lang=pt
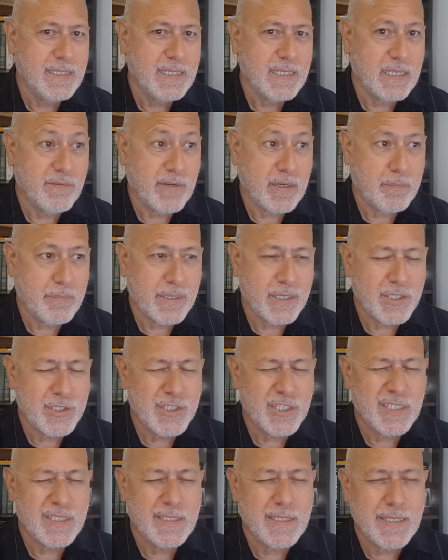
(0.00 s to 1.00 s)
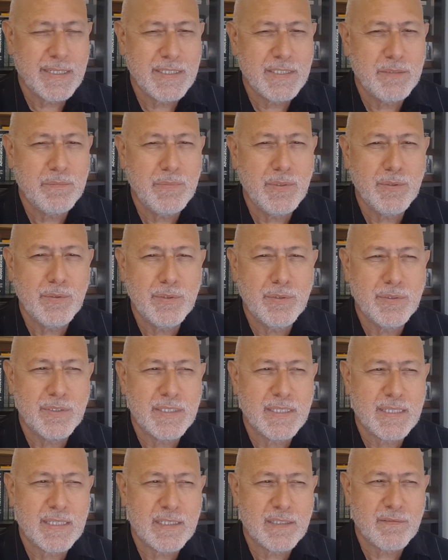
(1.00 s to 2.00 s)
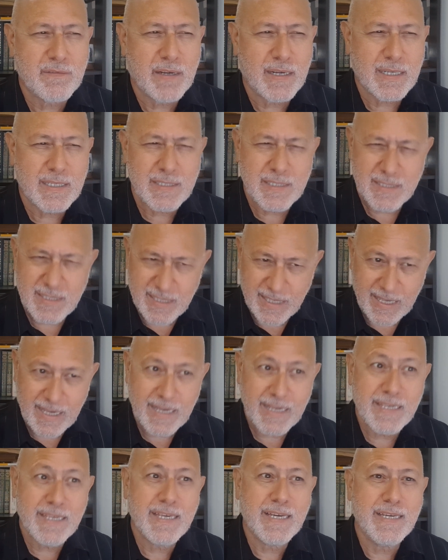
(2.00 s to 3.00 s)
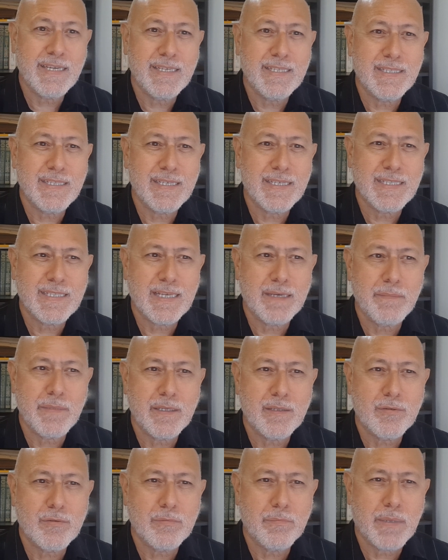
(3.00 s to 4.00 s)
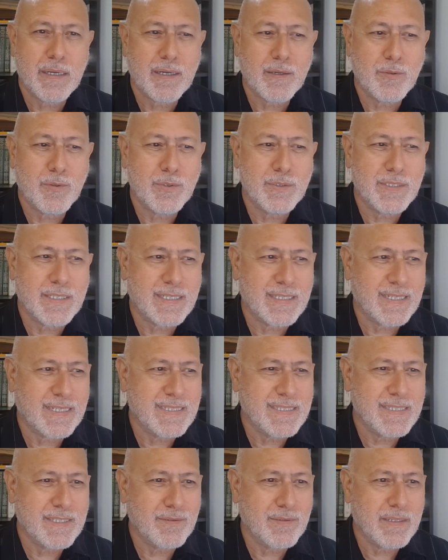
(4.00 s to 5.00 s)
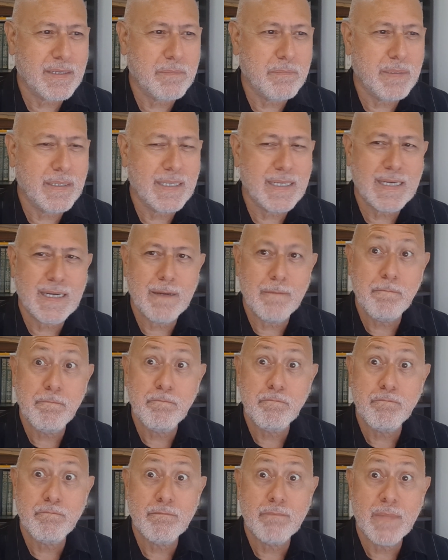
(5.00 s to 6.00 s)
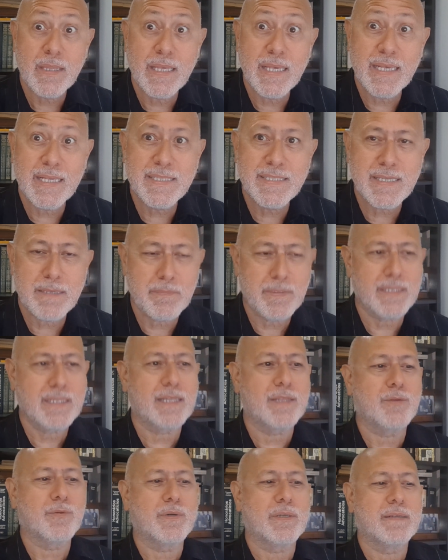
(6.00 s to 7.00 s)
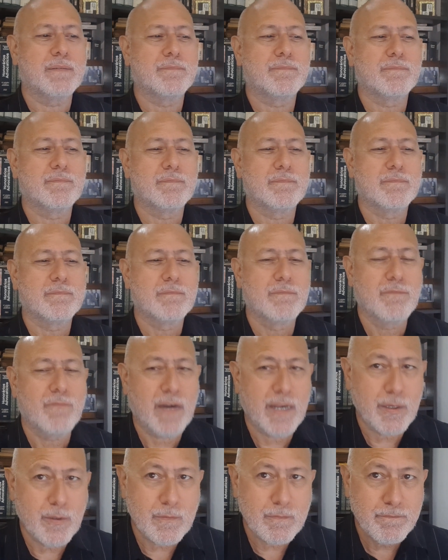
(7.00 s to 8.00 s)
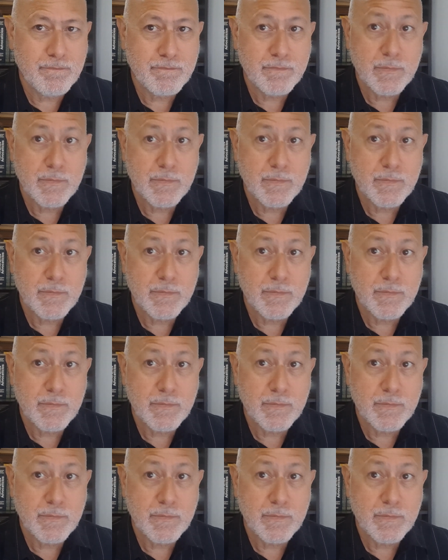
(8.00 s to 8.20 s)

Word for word: que vai preencher 3.200 vagas, segue ainda em andamento para a contratação da banca examinadora. Valeu?